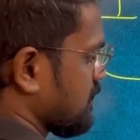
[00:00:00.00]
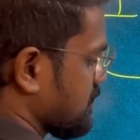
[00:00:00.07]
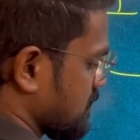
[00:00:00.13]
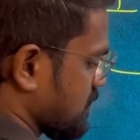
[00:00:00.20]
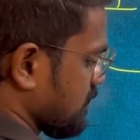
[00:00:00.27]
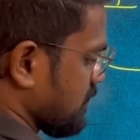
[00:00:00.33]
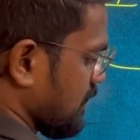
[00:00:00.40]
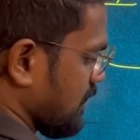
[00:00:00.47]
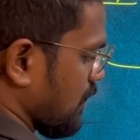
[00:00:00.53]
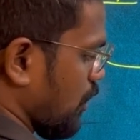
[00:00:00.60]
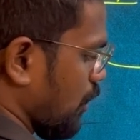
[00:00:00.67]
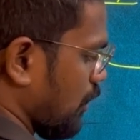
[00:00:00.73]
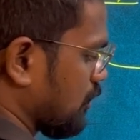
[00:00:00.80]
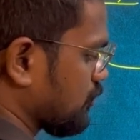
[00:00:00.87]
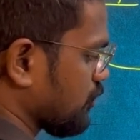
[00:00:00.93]
ரெசிஸ்டன்ஸ் அண்ட்
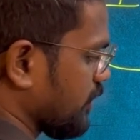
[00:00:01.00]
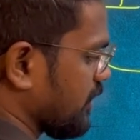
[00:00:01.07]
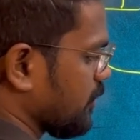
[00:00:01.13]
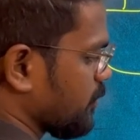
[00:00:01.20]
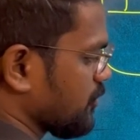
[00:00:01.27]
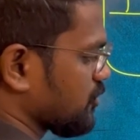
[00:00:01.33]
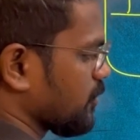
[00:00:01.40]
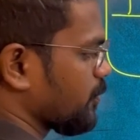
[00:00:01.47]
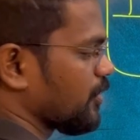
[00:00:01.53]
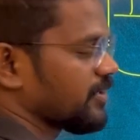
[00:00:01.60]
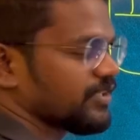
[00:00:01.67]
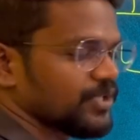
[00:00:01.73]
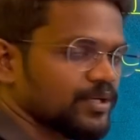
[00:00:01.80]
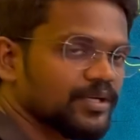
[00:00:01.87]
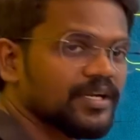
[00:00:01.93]
ஆல்சோ இட் டிபெண்ட்ஸ் அப்பான்
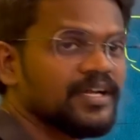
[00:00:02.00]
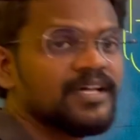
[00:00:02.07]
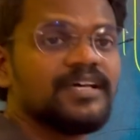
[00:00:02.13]
யுவர்